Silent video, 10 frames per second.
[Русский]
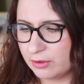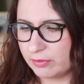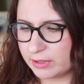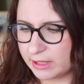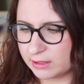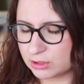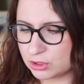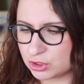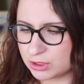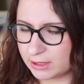Вернее, это
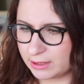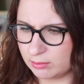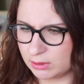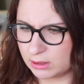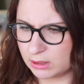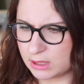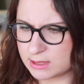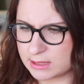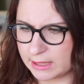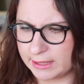даже не крем для
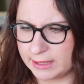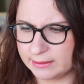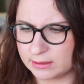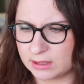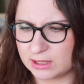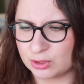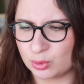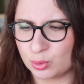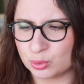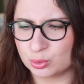глаз, а это
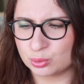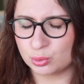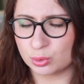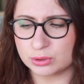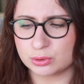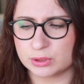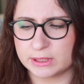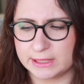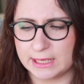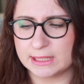контур
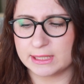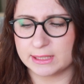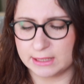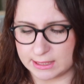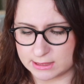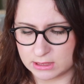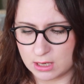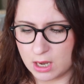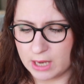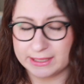контурный гель для глаз.
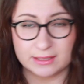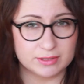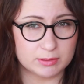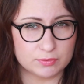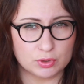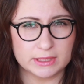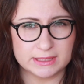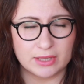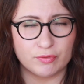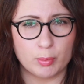Я давным-давно
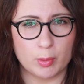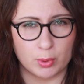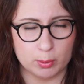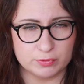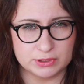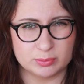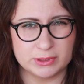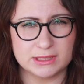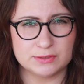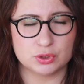хотела его попробовать.
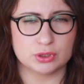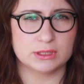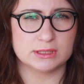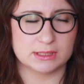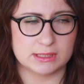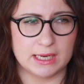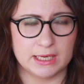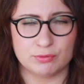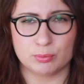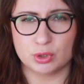Мне девчонки с
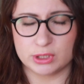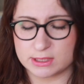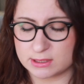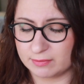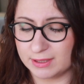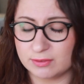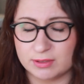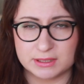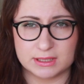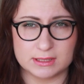Израиля его многие
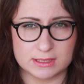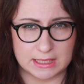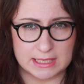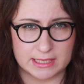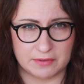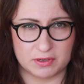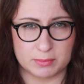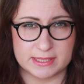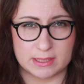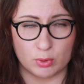советовали. Это израильская
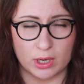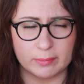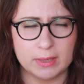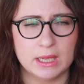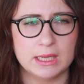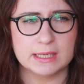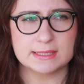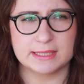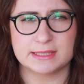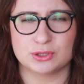фирма Себукарм.
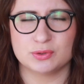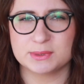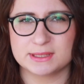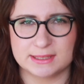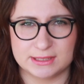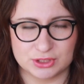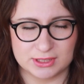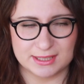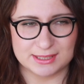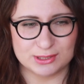Кстати, хочу вам сказать
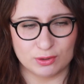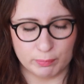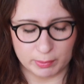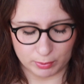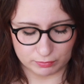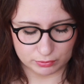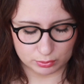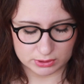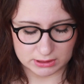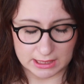несколько слов по
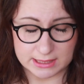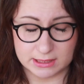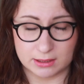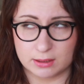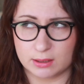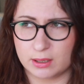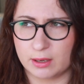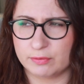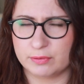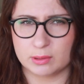поводу израильских
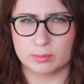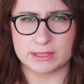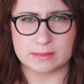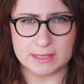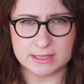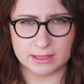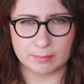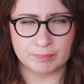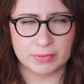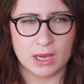э, фирм
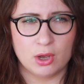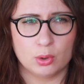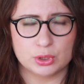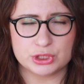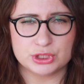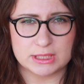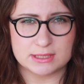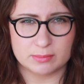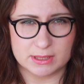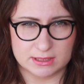косметики. Очень
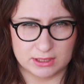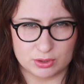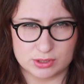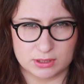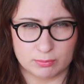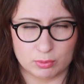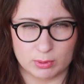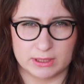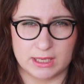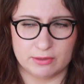часто мне задается на
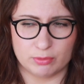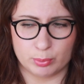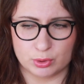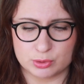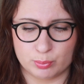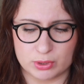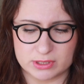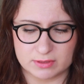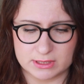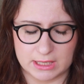моем канале вопрос,
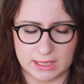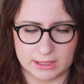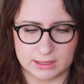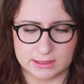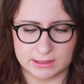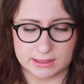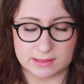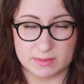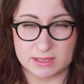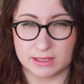пользовался я ли когда-то
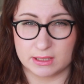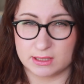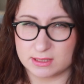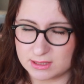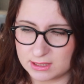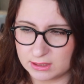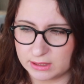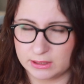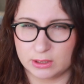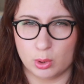косметикой Кристина
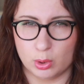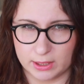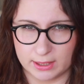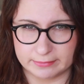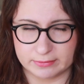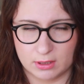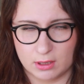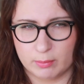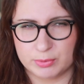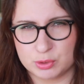и Холлиленд.
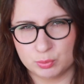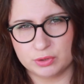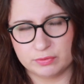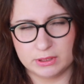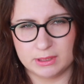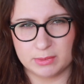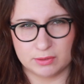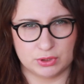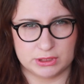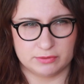Почему-то вы
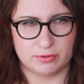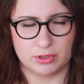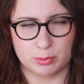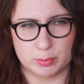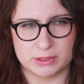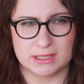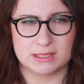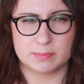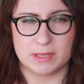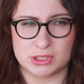именно вот эти две фирмы
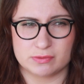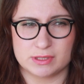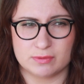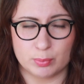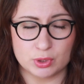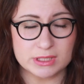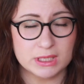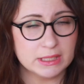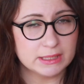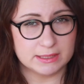постоянно спрашиваете вопрос.
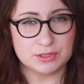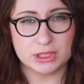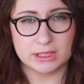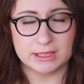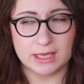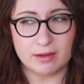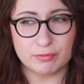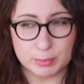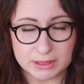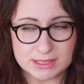Девочки, я
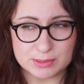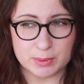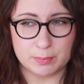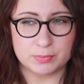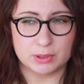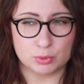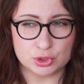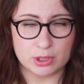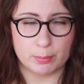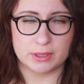в принципе
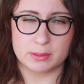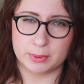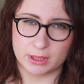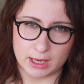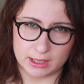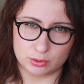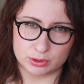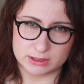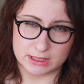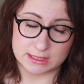немножко пренебрегаю
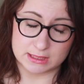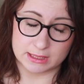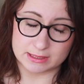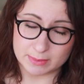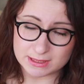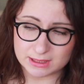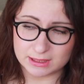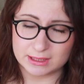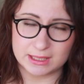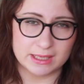израильской
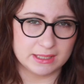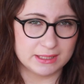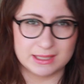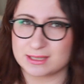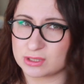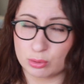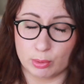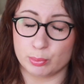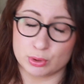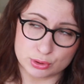косметикой, я ей не
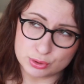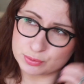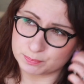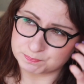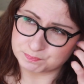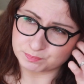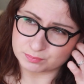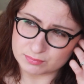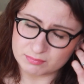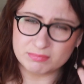особо пользуюсь
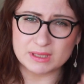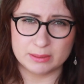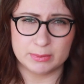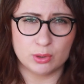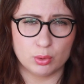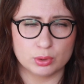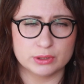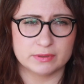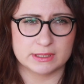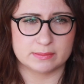именно
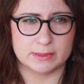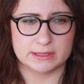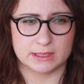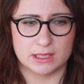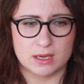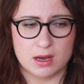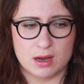уходовой косметикой.